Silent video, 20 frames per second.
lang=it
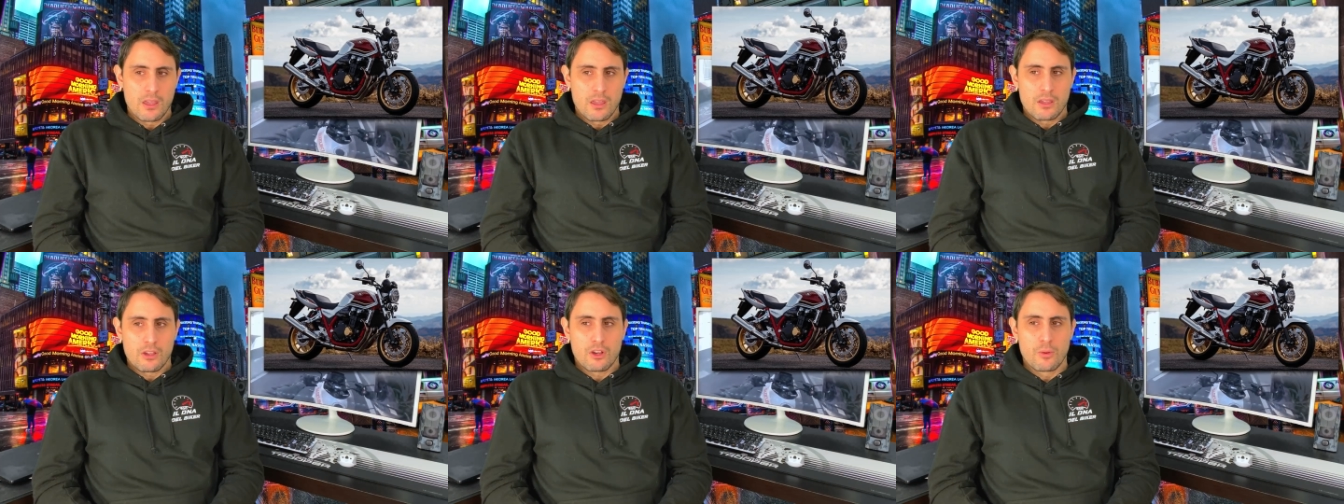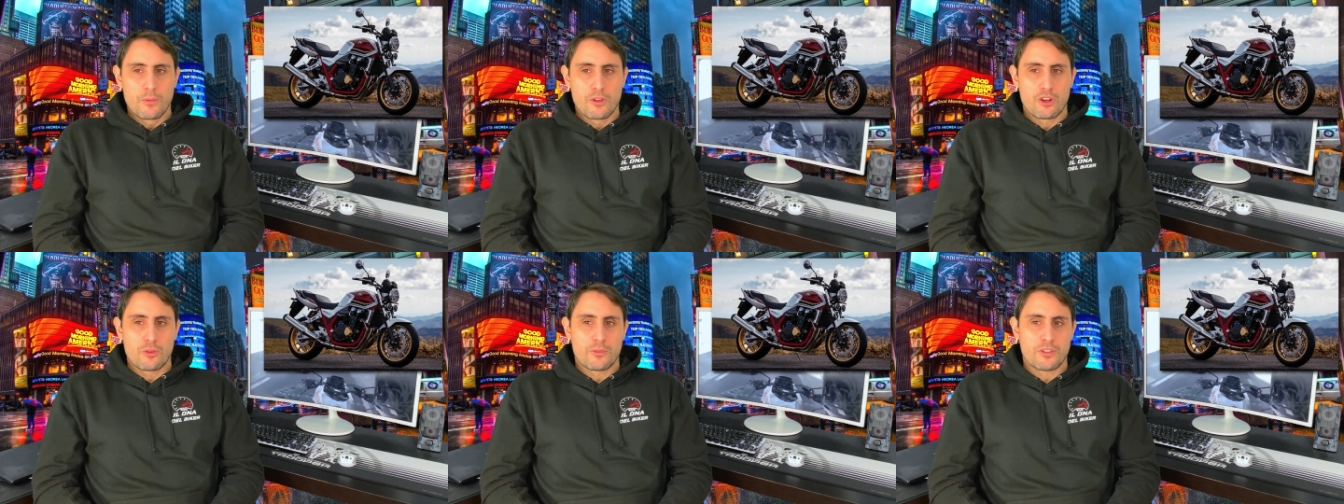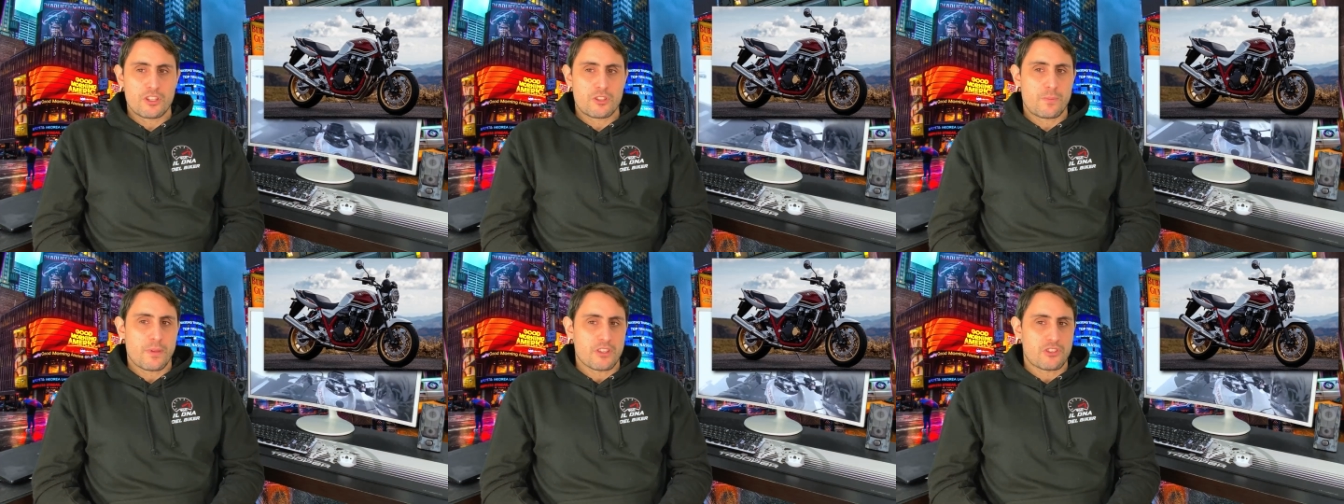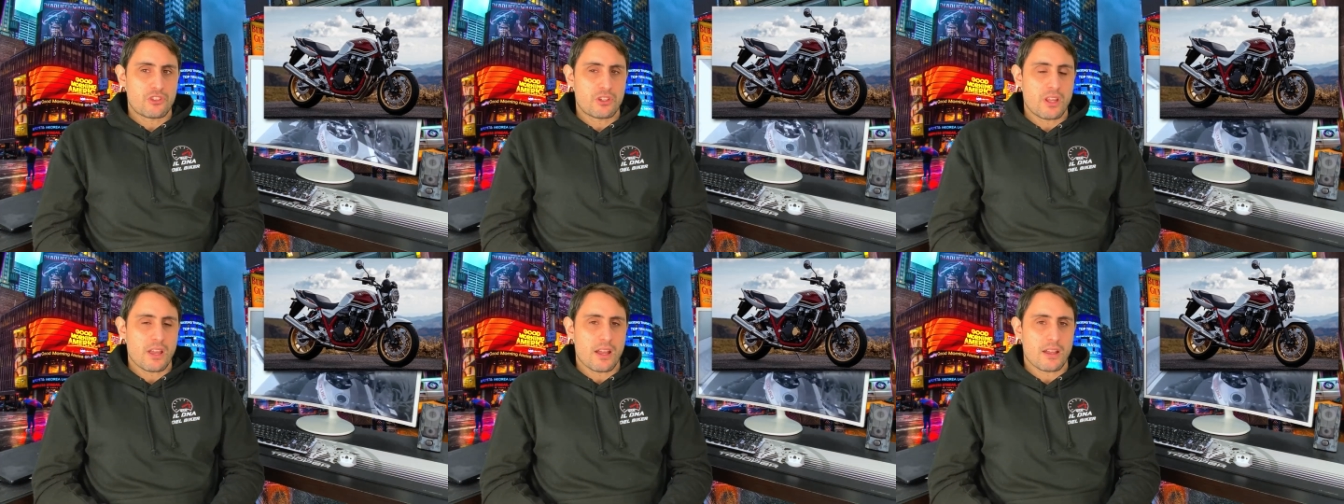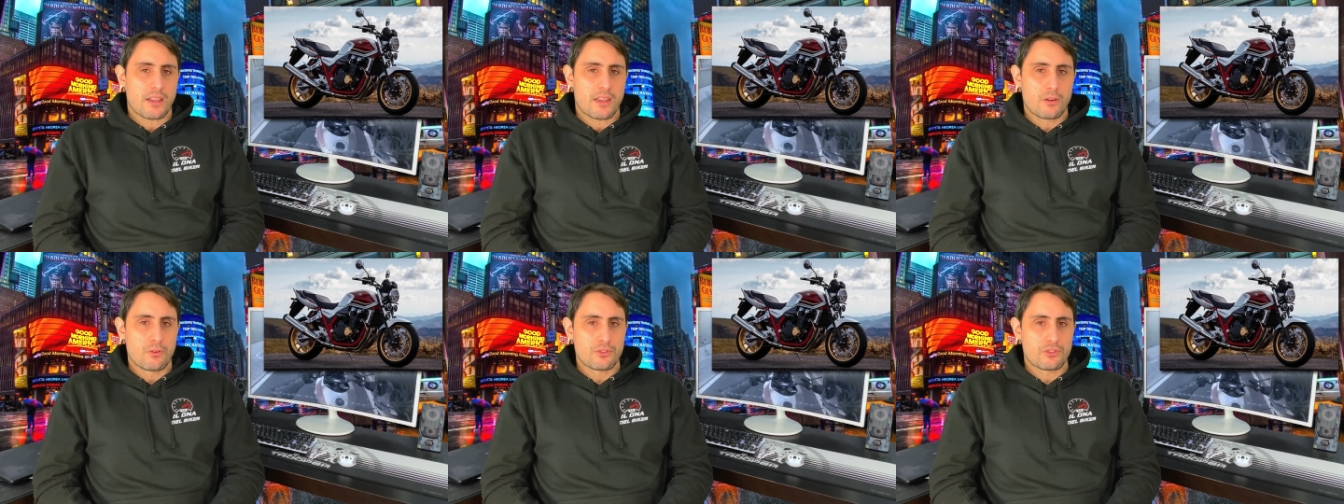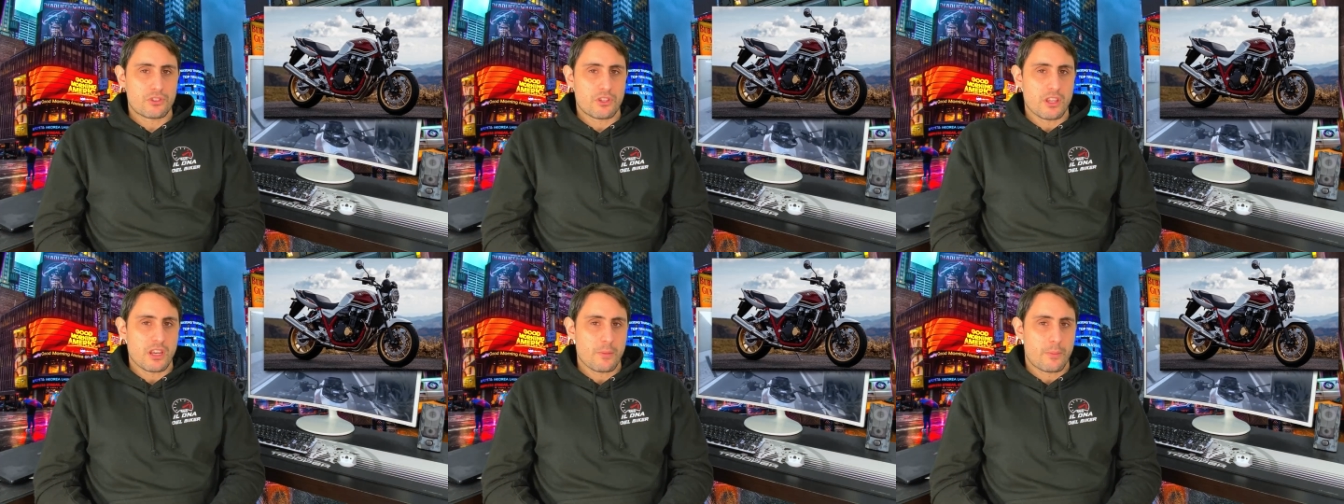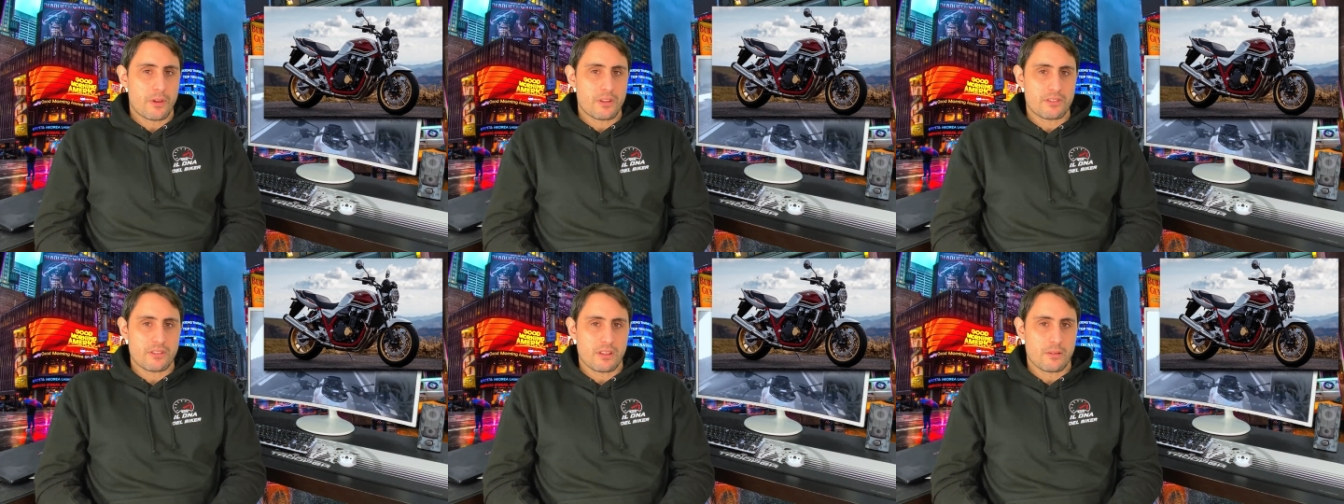come non mi dispiace neanche lo stile
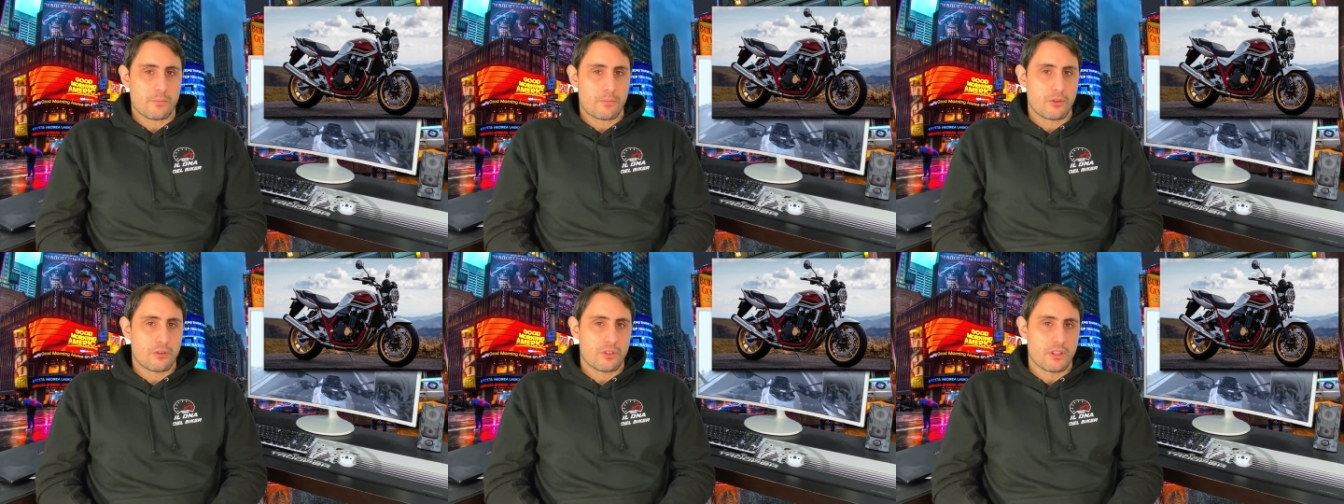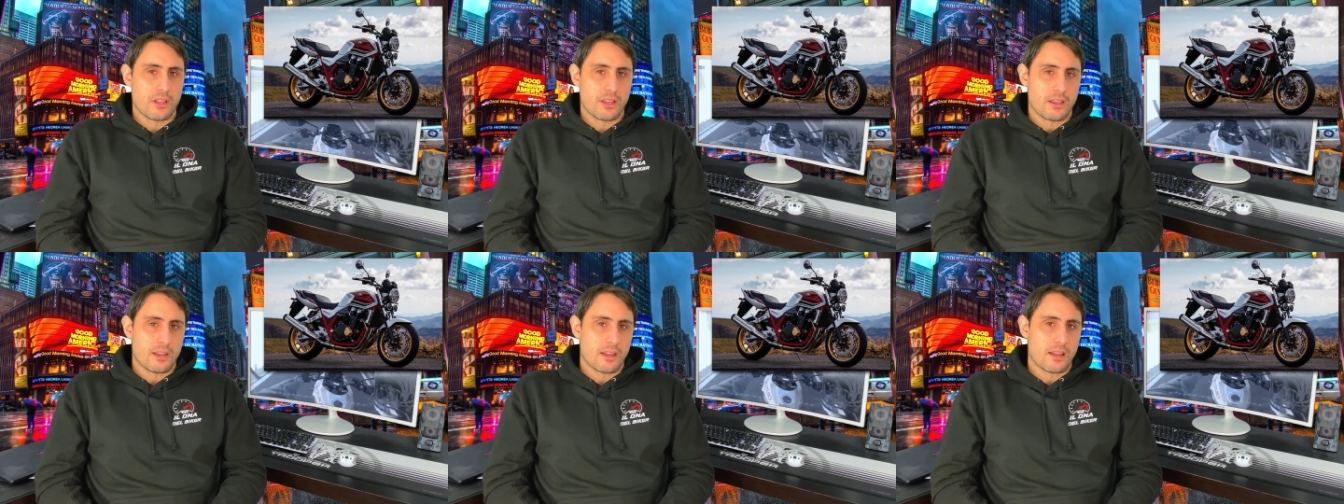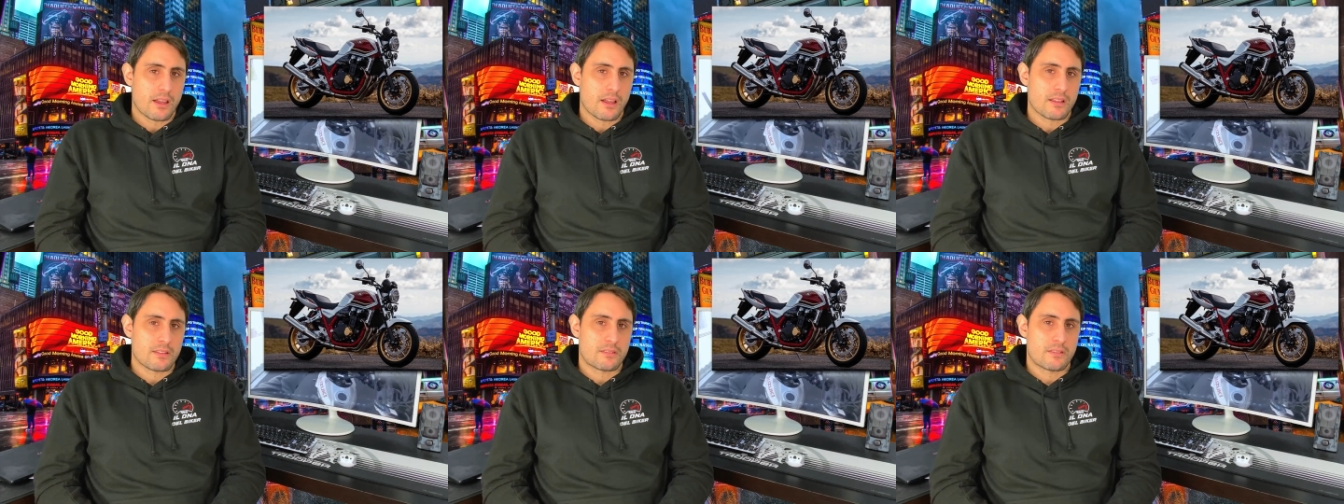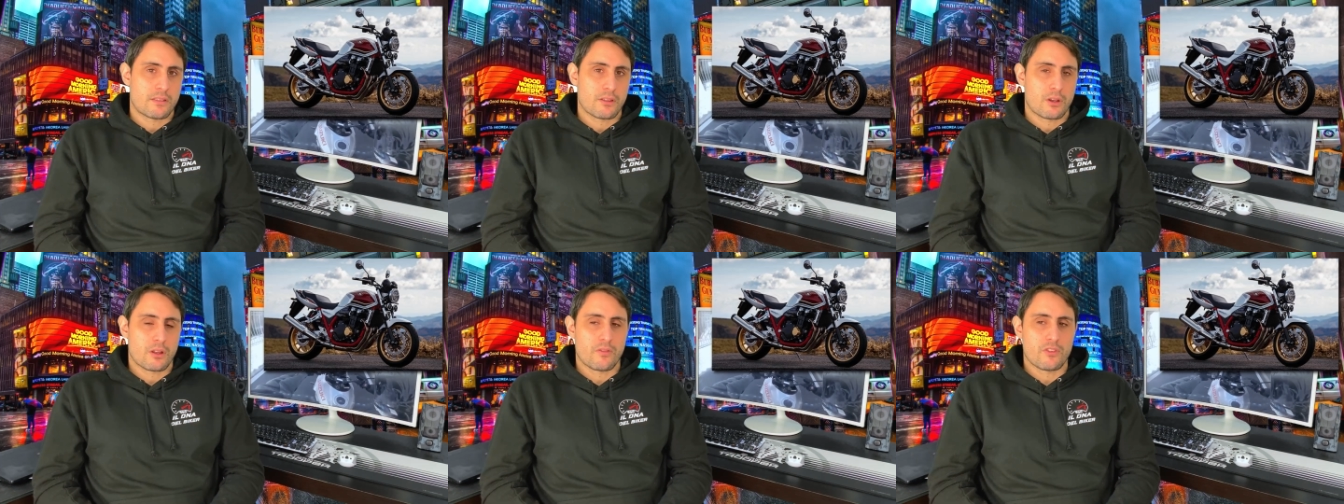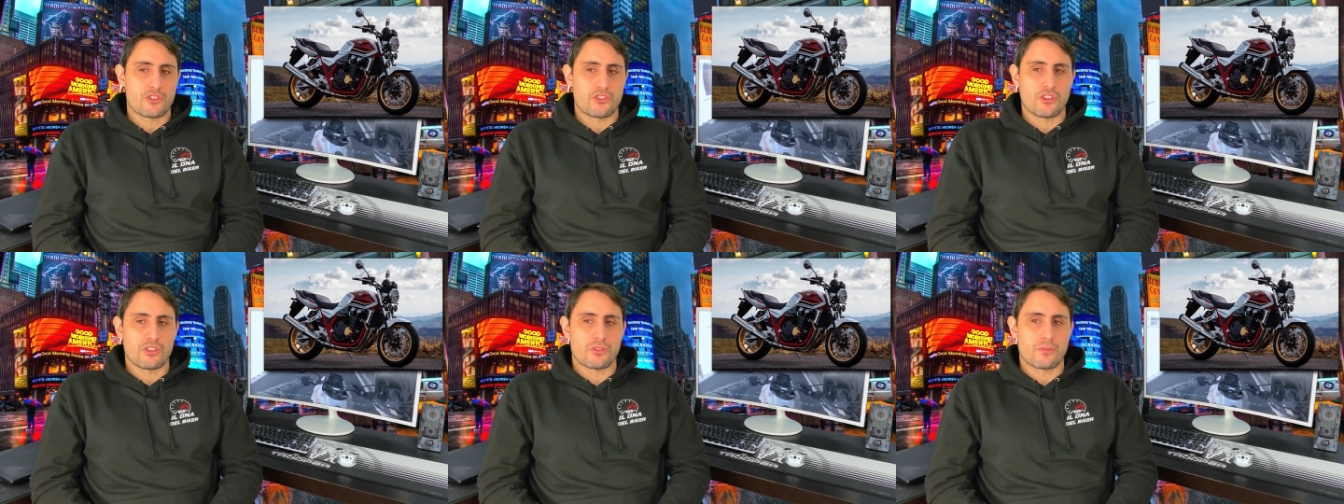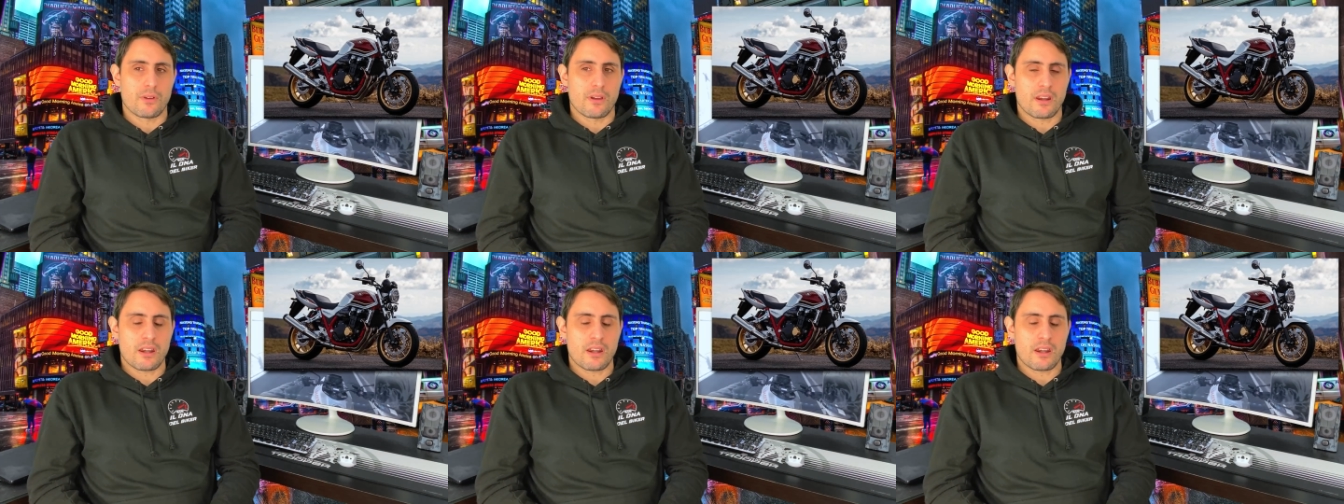per esempio della Z900